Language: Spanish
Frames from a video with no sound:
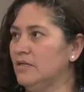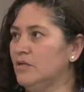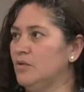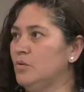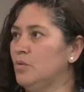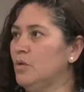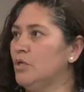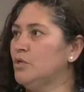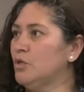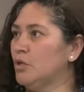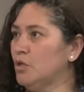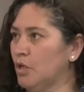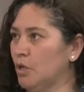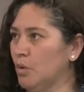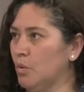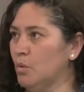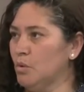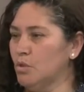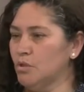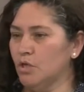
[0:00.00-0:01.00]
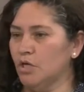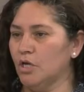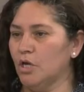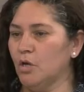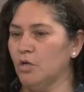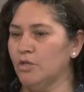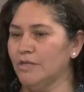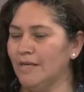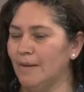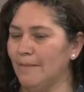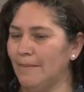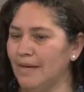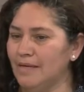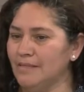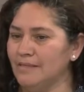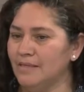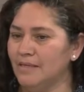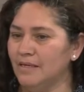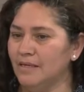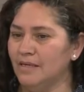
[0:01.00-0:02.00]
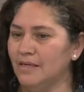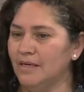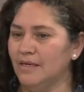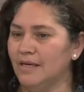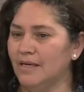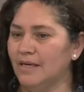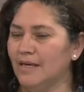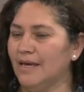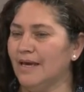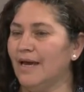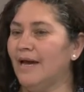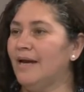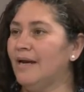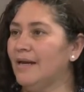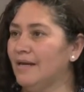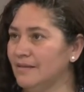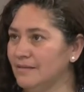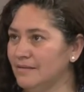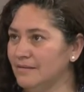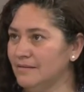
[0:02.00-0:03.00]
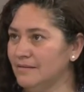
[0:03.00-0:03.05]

nuestros recursos, que contra más eh, cara